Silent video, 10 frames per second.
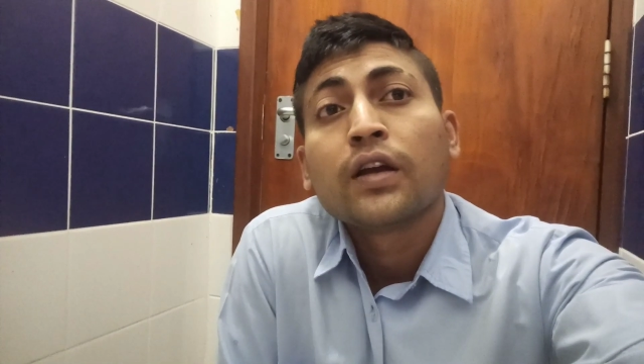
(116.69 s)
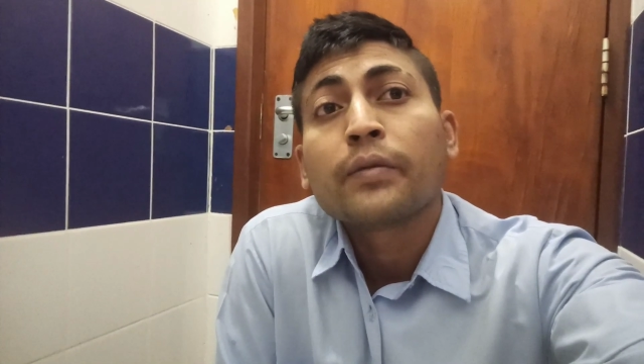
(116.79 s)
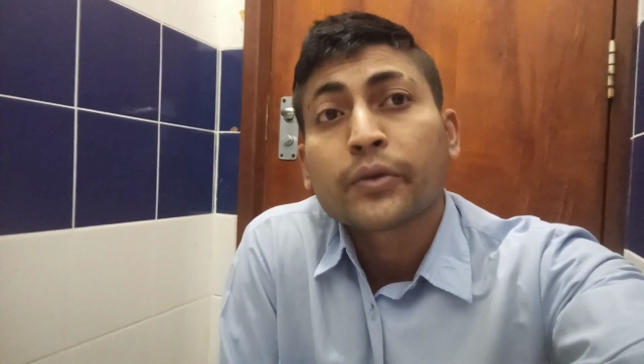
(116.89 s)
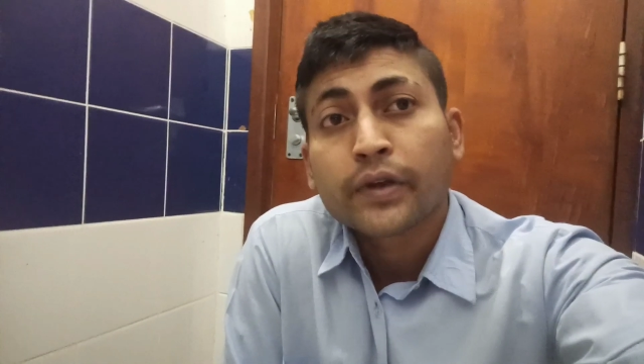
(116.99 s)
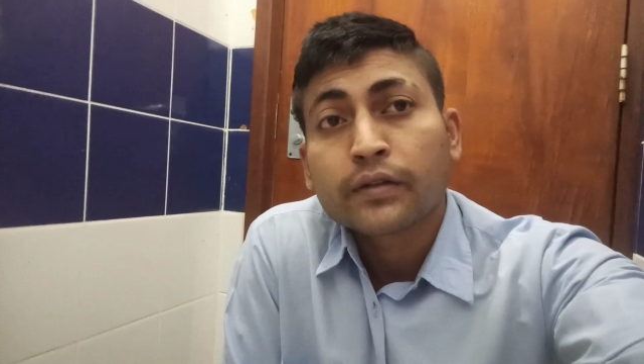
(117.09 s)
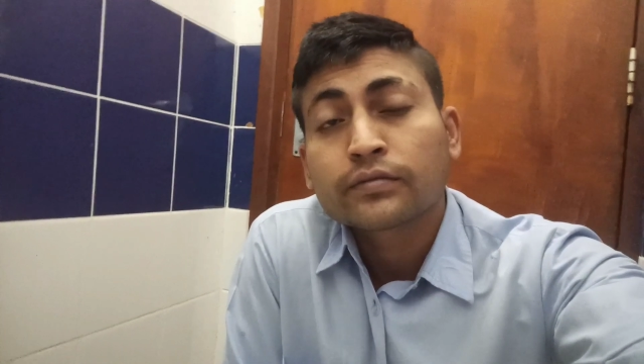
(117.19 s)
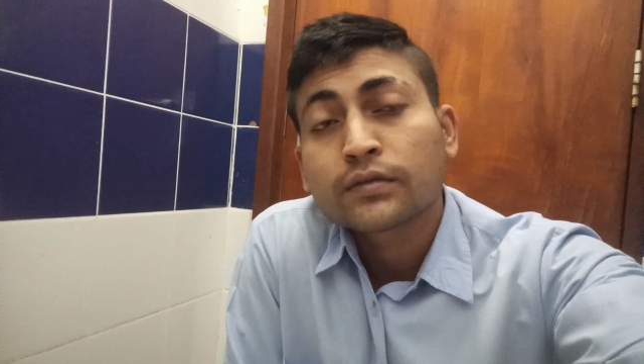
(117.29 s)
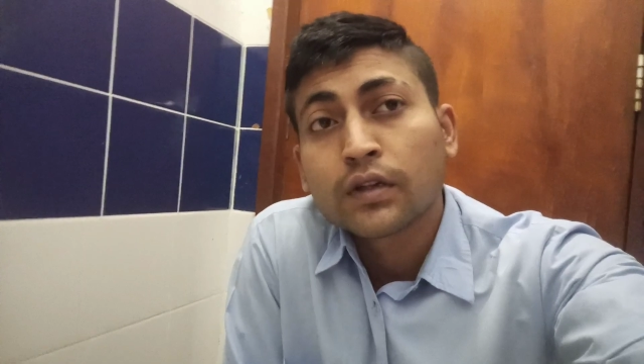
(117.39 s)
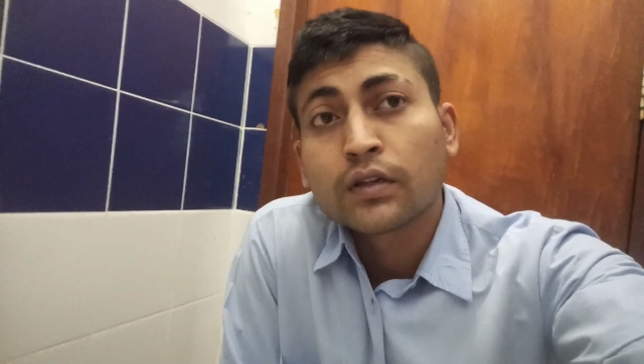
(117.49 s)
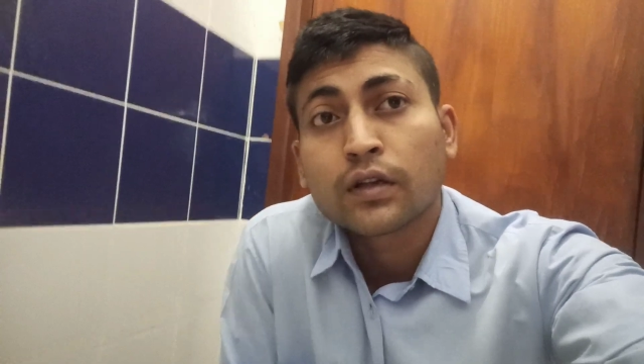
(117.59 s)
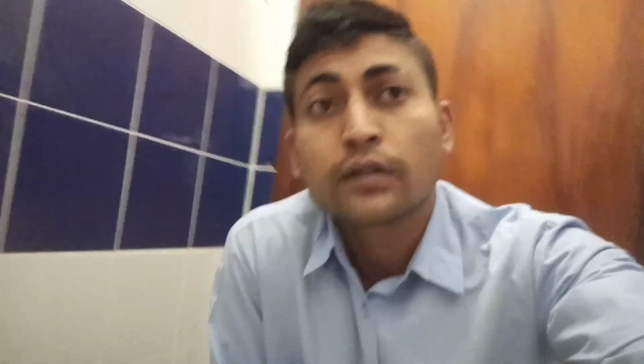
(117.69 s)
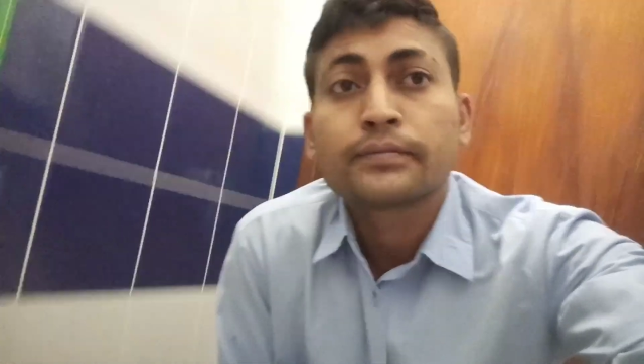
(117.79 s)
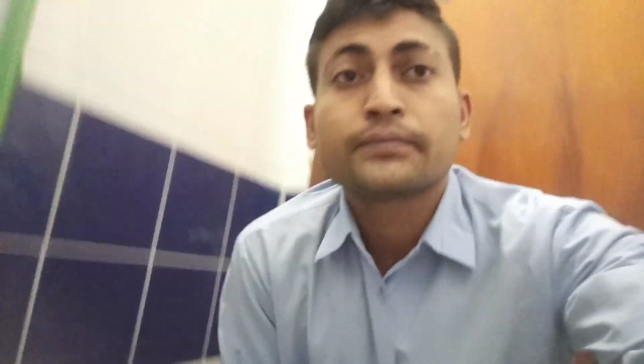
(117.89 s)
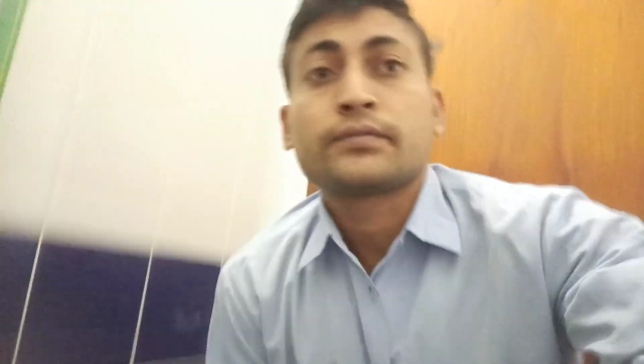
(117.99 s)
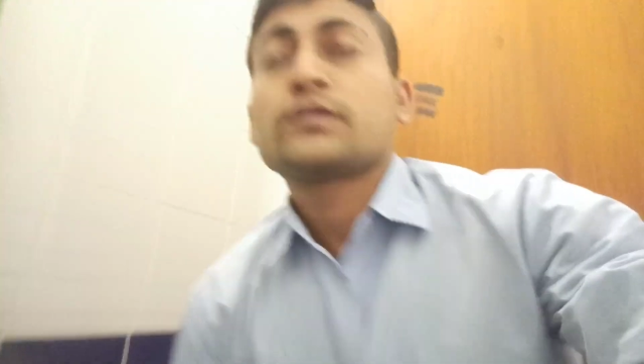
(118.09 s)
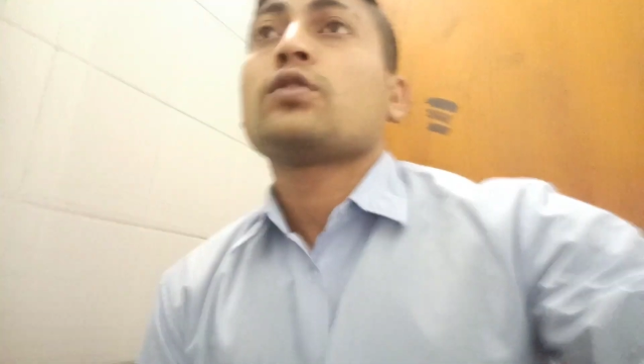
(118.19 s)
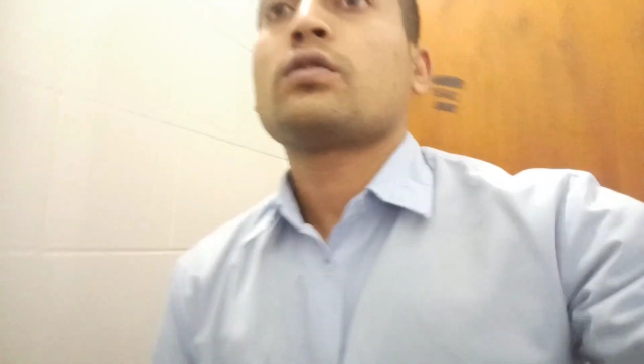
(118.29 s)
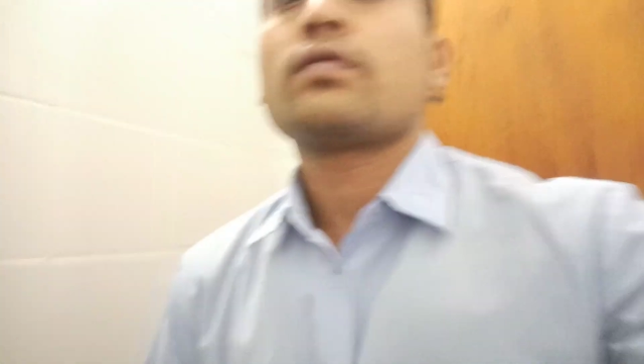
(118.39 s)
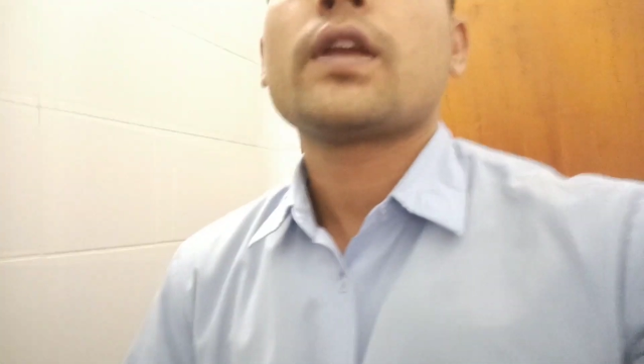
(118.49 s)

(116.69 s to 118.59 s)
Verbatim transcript: हैप्पी न्यू ईयर रुको